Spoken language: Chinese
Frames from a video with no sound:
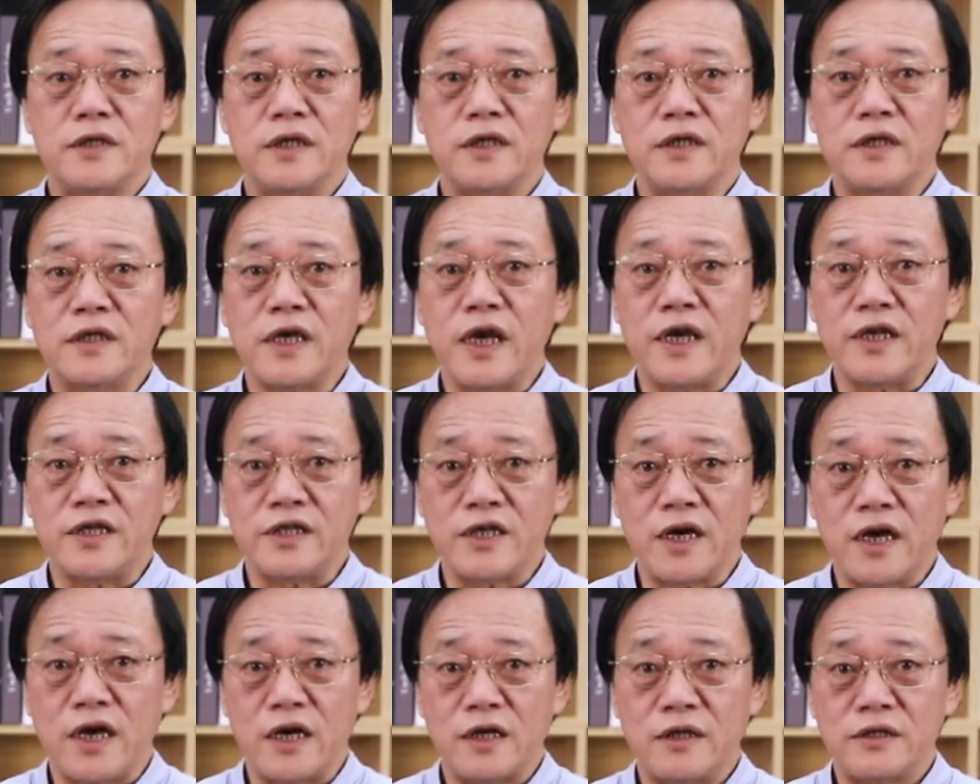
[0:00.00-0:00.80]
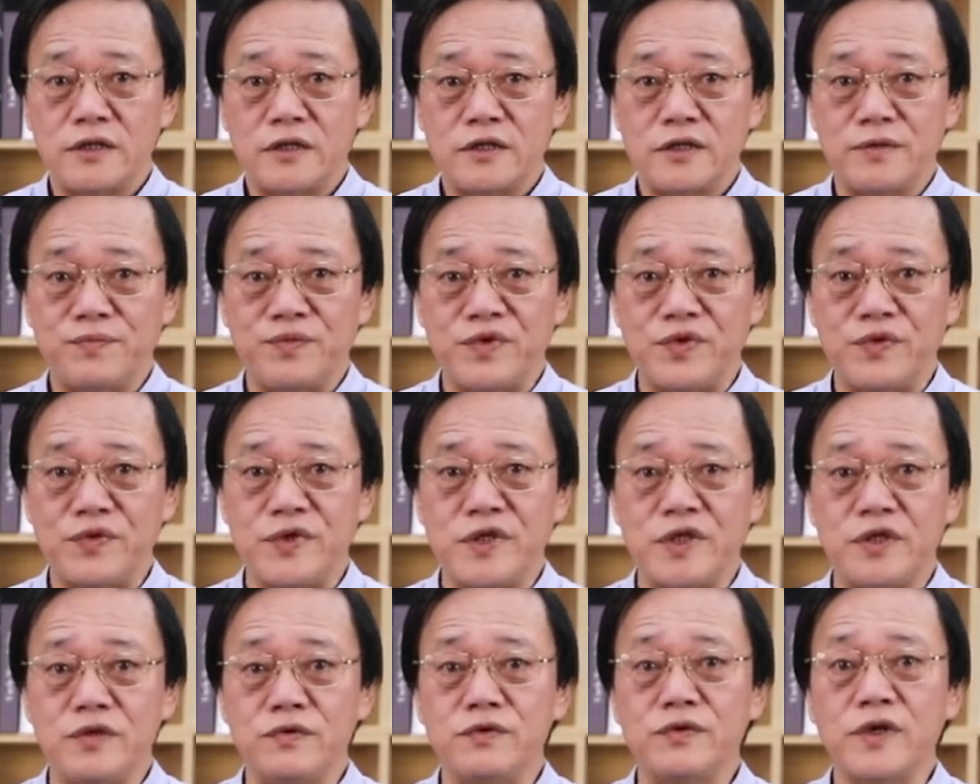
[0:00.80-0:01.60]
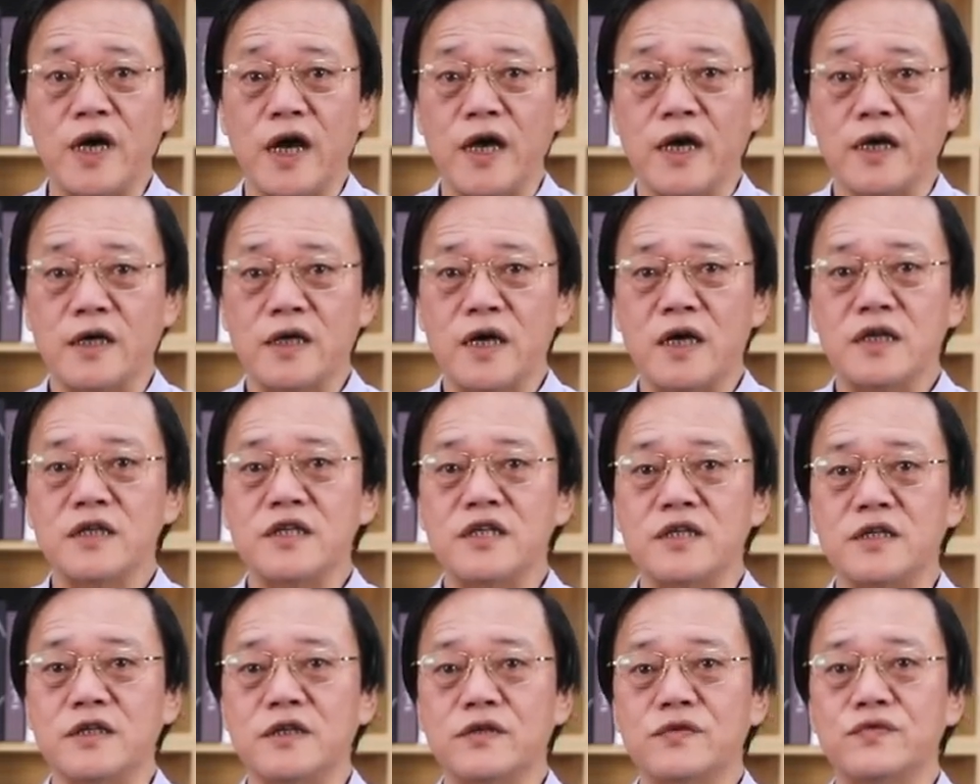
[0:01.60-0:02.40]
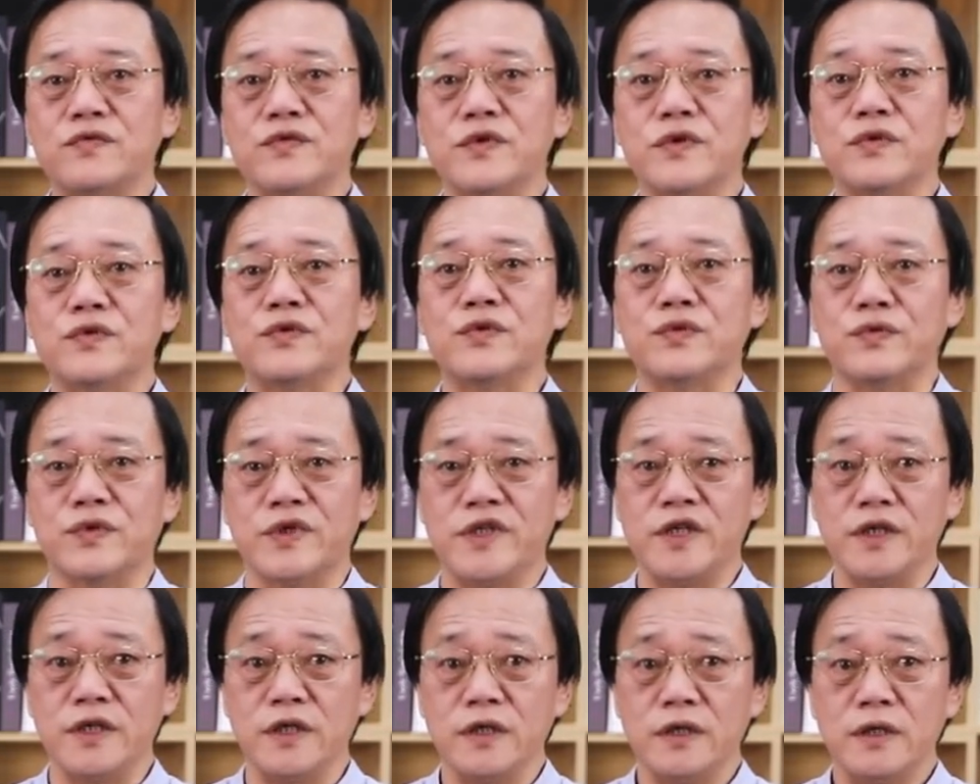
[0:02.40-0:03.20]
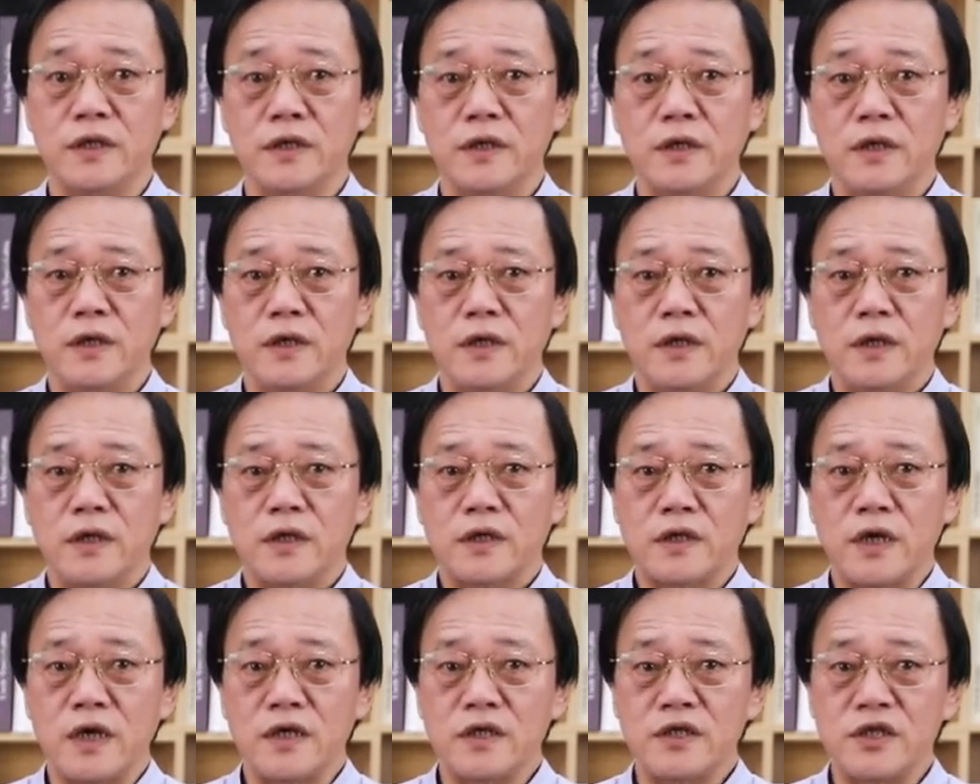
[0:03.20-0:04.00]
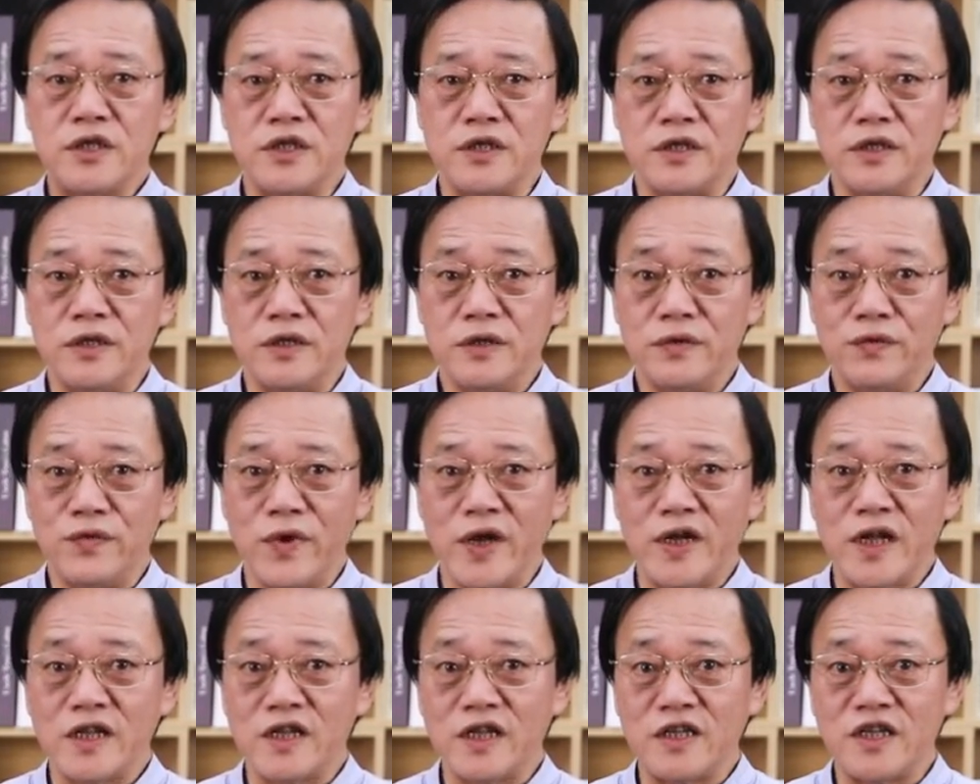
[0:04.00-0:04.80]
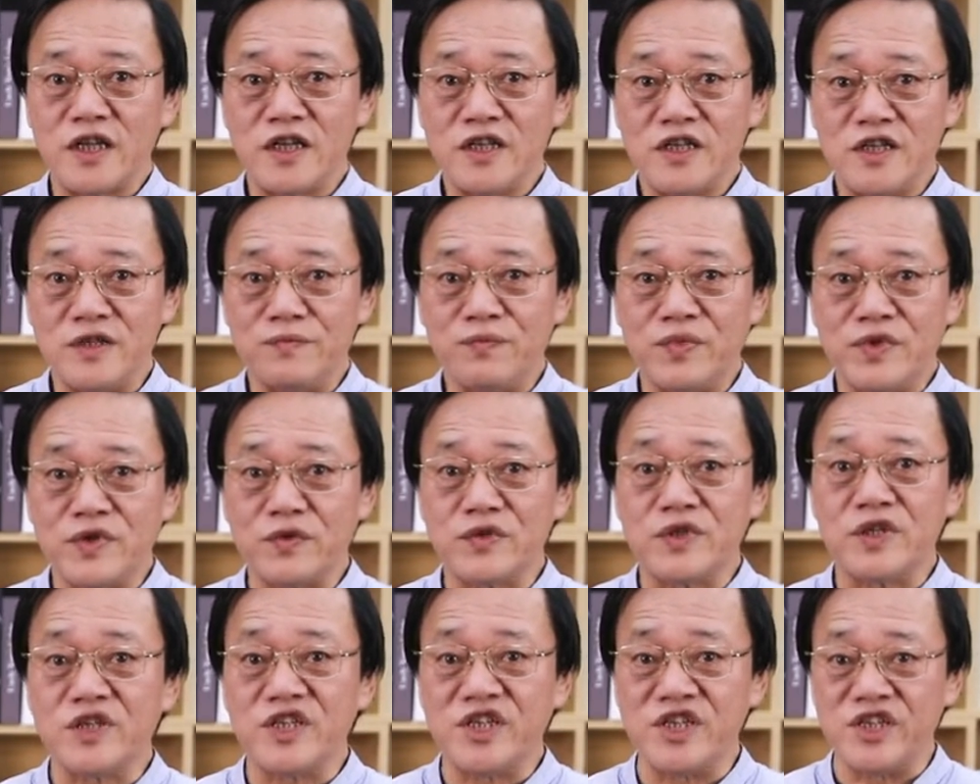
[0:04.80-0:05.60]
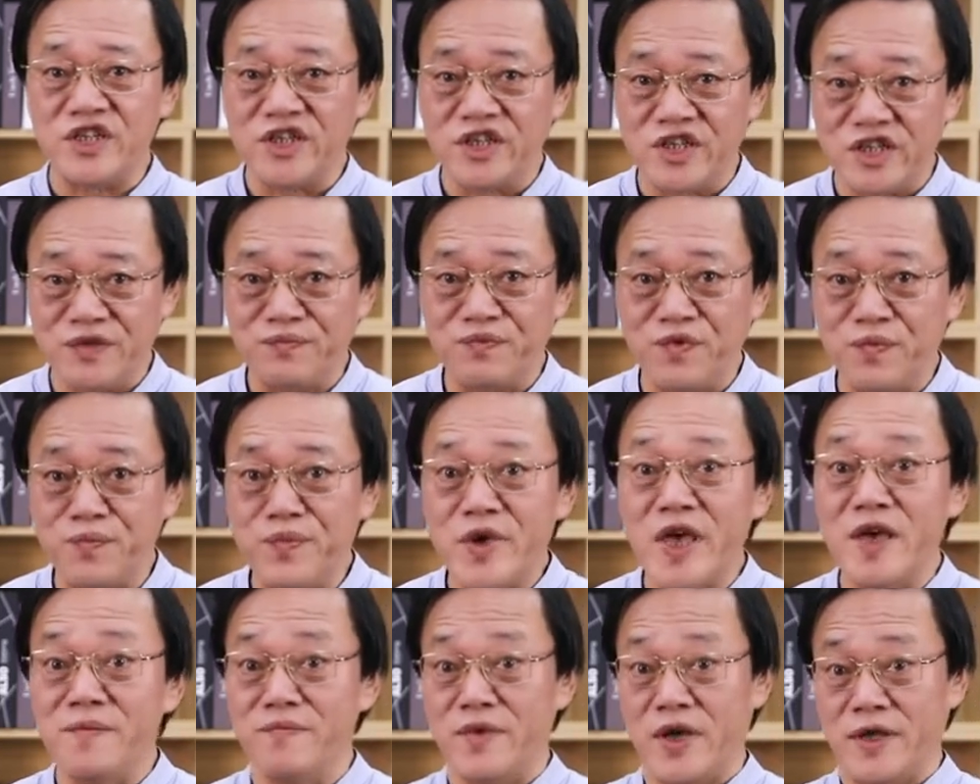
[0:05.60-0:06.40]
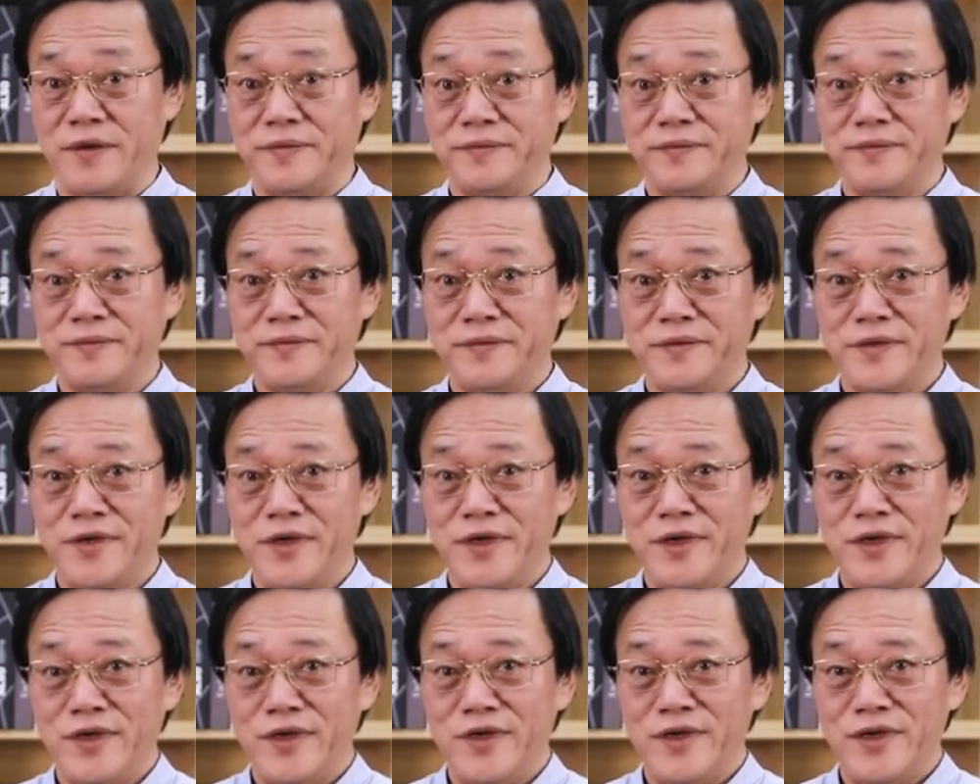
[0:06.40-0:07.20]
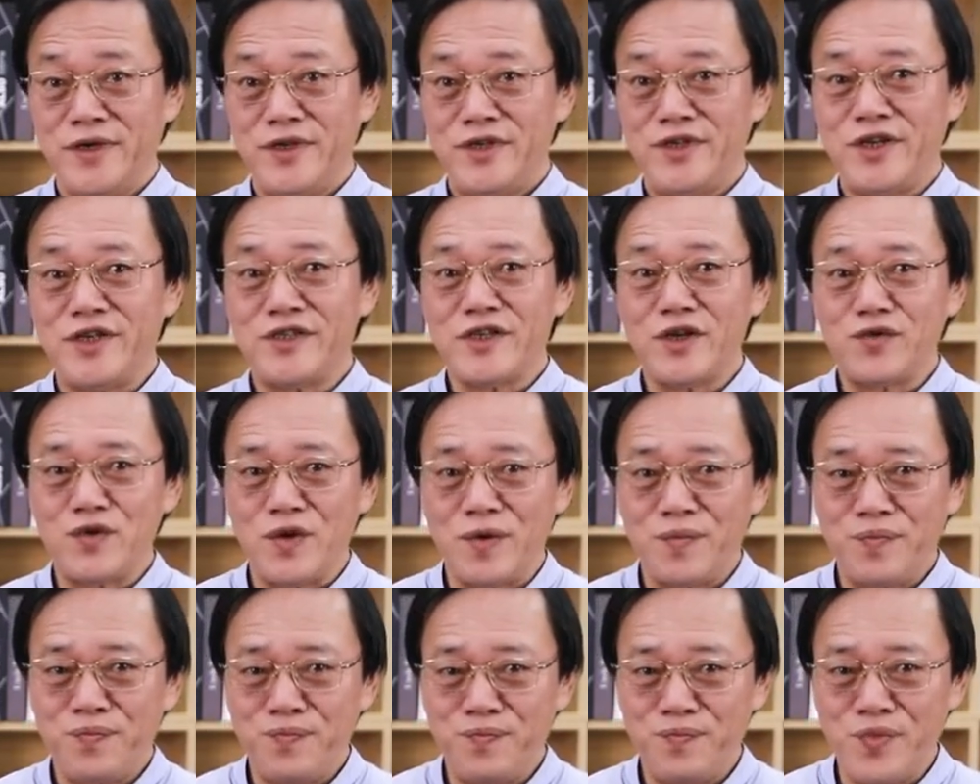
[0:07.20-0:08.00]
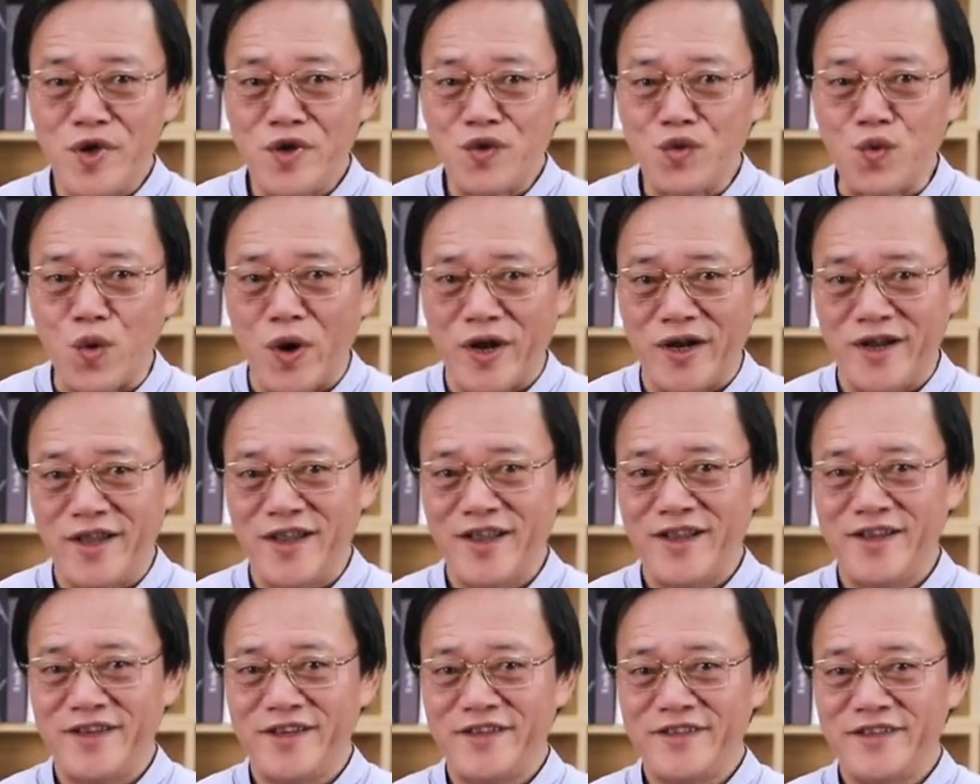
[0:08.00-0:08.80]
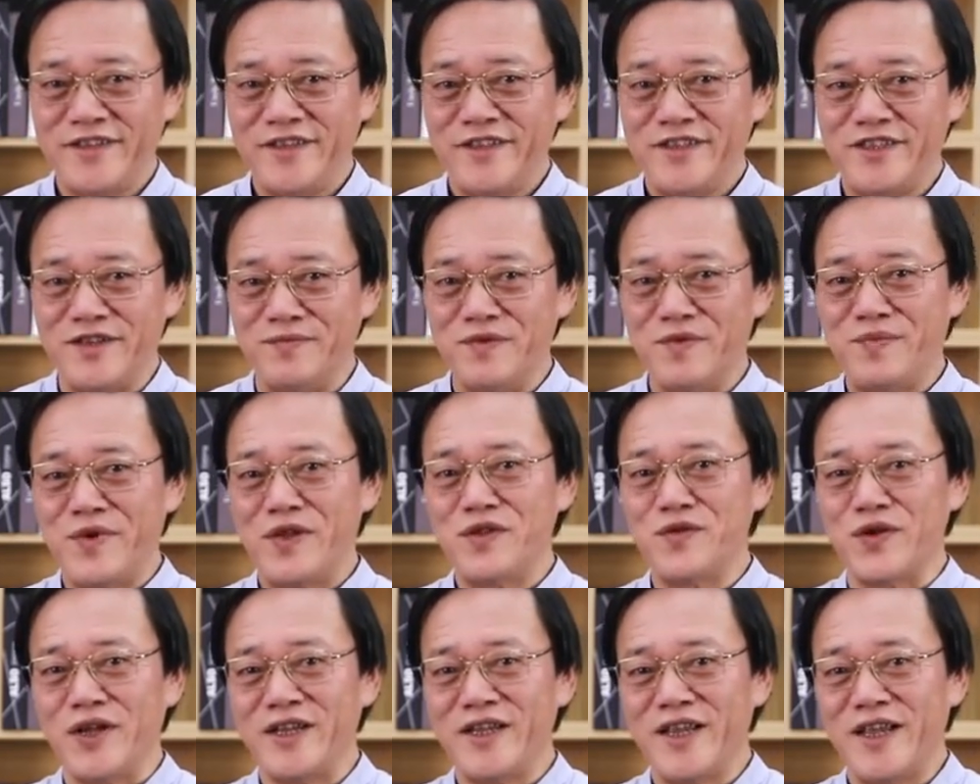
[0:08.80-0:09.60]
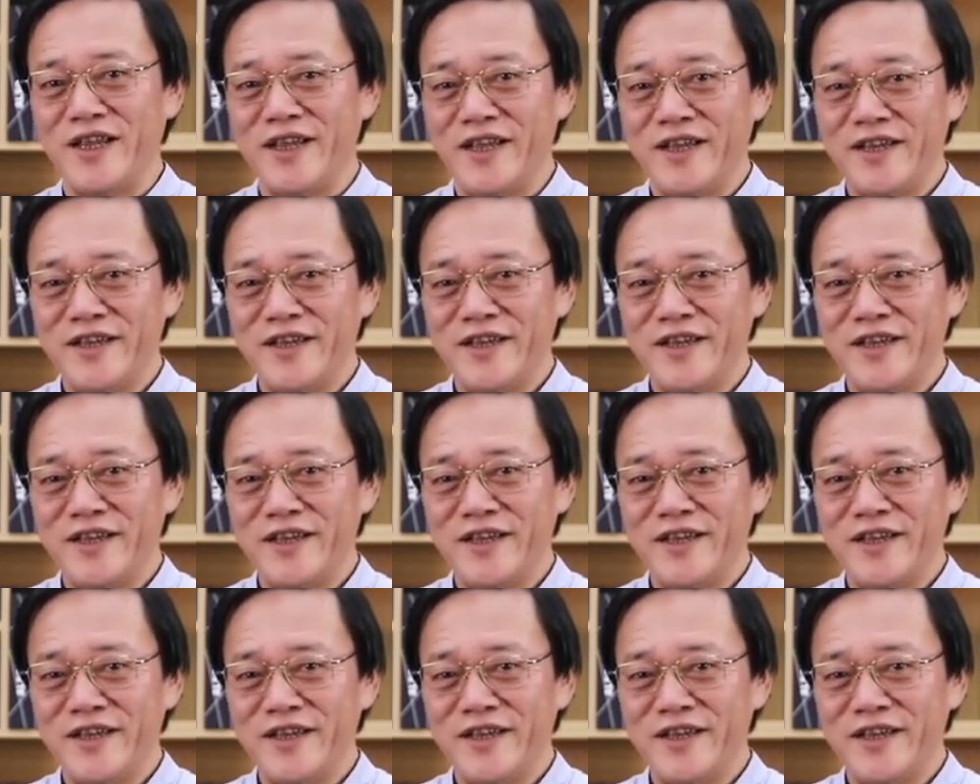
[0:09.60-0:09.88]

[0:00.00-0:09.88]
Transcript: 这个代价是必须修改钢体的固有属性。钢体原来的定义不就是体积不变吗？现在却变短了，怎么变短的？